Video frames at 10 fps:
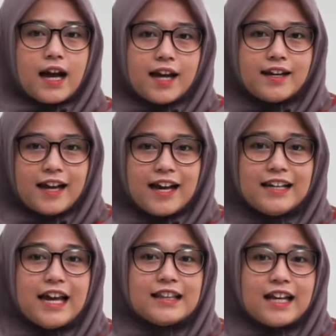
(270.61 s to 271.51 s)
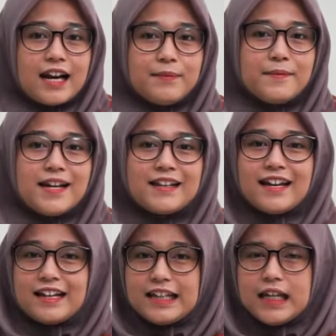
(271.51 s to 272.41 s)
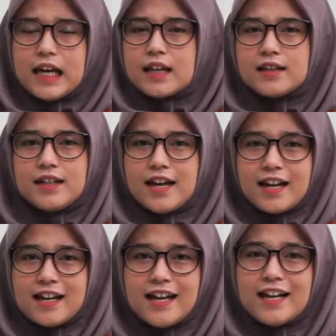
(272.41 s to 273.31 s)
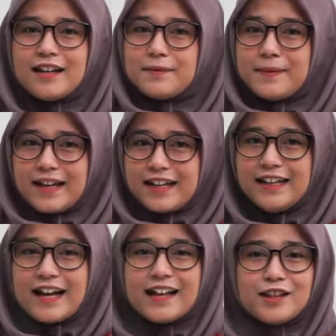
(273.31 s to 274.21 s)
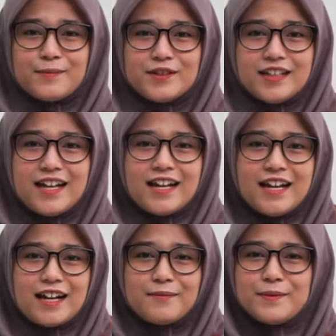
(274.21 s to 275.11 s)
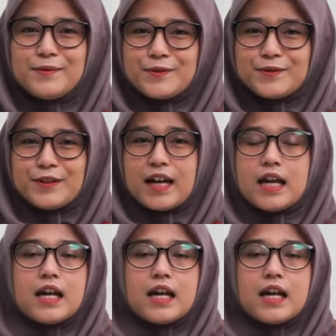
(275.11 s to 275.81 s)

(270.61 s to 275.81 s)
Karena di antara pembeda tadi, tidak ada yang lebih baik ataupun tidak ada yang lebih buruk.